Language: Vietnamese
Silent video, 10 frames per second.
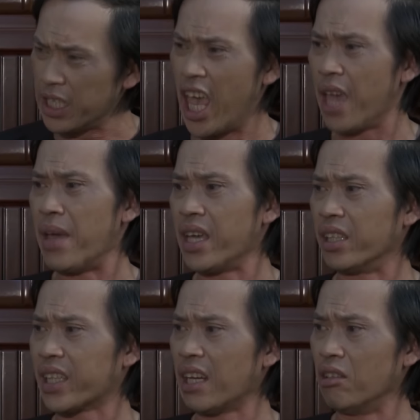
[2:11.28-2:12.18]
Dễ bị
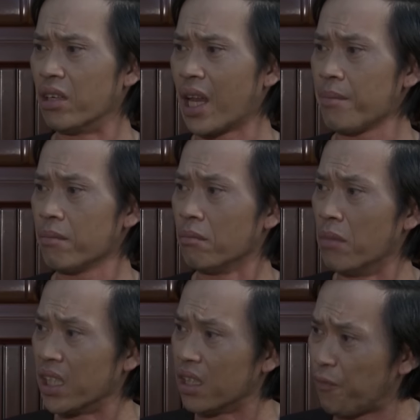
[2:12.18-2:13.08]
người ta lừa lắm,
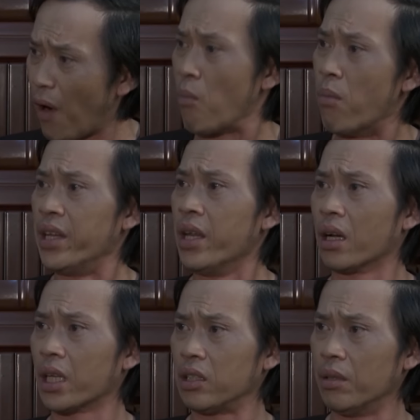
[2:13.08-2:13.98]
mình cứ phòng bệnh
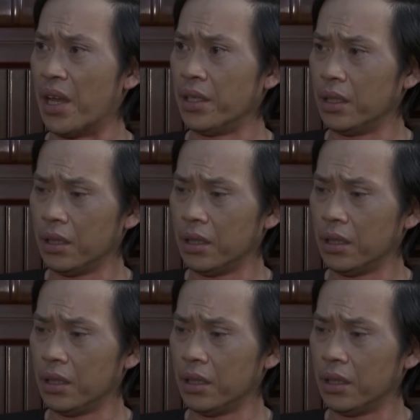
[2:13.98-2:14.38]
hơn là chữa bệnh.